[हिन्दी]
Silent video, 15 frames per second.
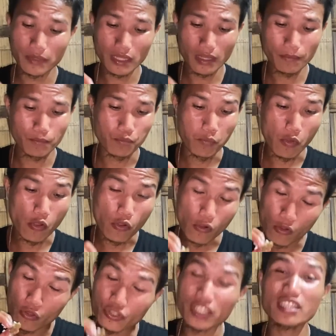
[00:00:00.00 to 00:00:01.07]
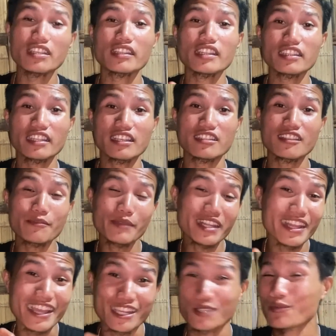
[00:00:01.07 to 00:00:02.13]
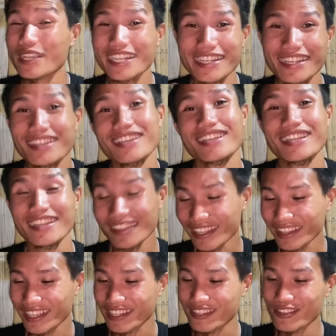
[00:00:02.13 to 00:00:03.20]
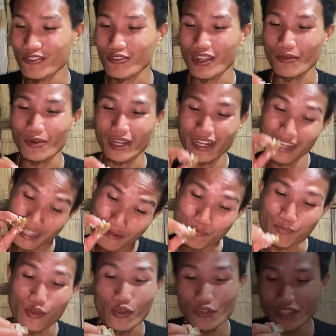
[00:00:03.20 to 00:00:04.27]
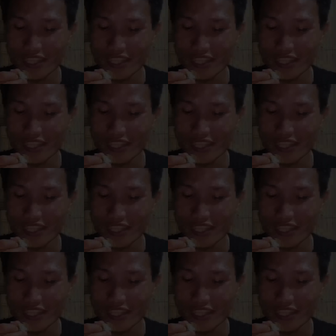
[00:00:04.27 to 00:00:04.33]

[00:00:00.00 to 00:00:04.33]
मतलब बहुत ही ज्यादा टेस्टी मैंने एक्सपेक्ट नहीं किया था इतना टेस्टी होगा बोल के लेकिन बहुत